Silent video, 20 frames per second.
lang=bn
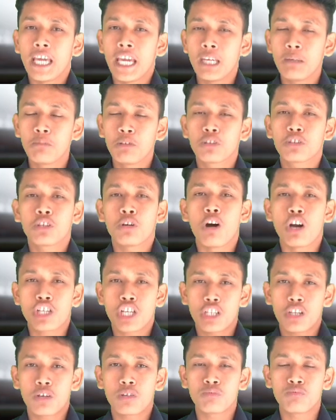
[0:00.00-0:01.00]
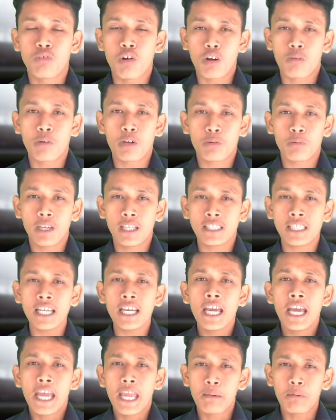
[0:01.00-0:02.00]
এই মুহূর্তে অসাধারণ ফর্মে রয়েছে
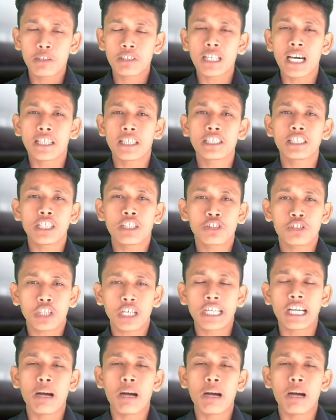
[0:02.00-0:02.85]
এবং তাদের যাদের সঙ্গে